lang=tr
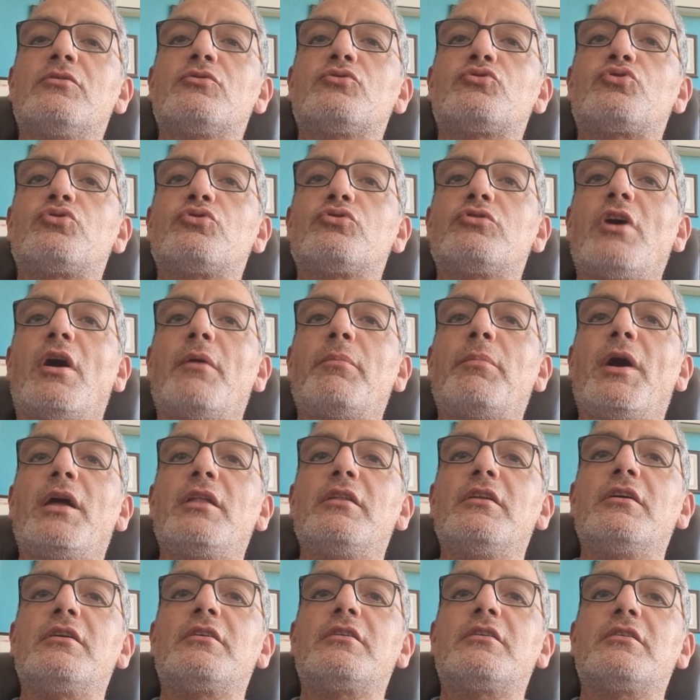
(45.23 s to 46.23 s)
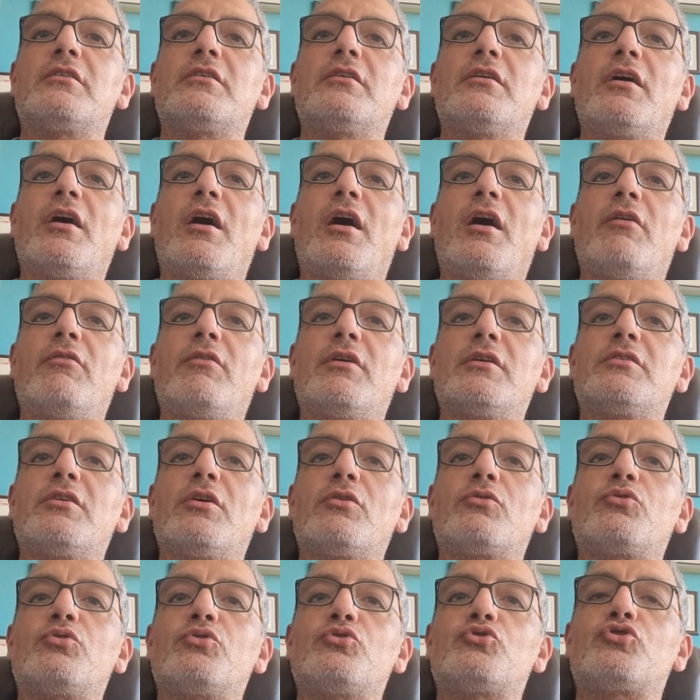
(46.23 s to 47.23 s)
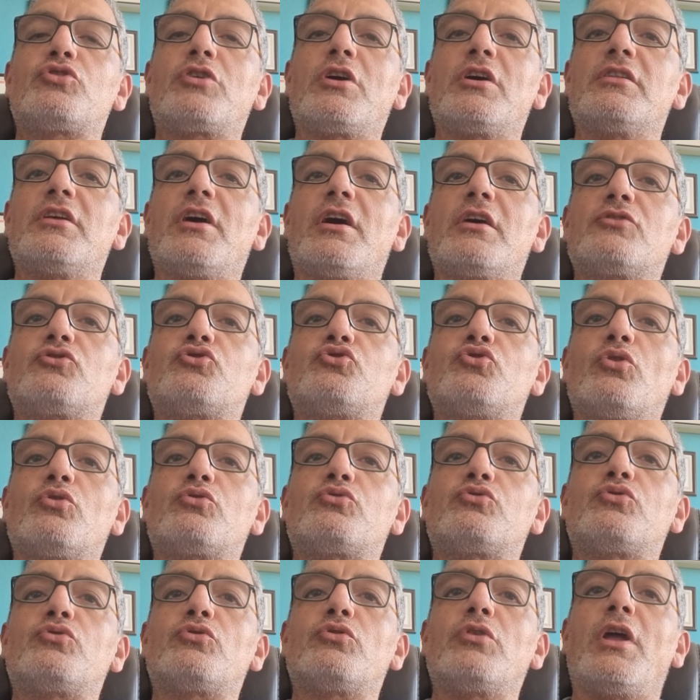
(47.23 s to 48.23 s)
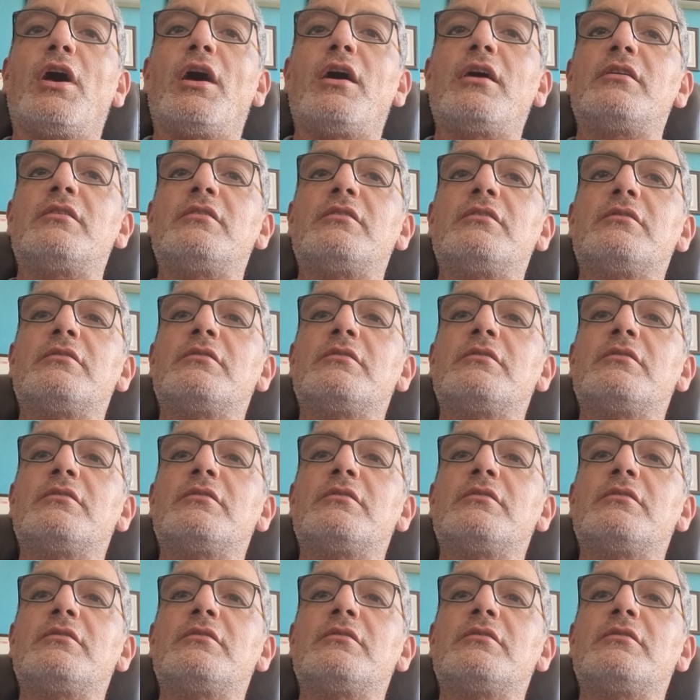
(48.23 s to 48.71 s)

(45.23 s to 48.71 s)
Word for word: suda balık, havada kuş kadar çokturlar.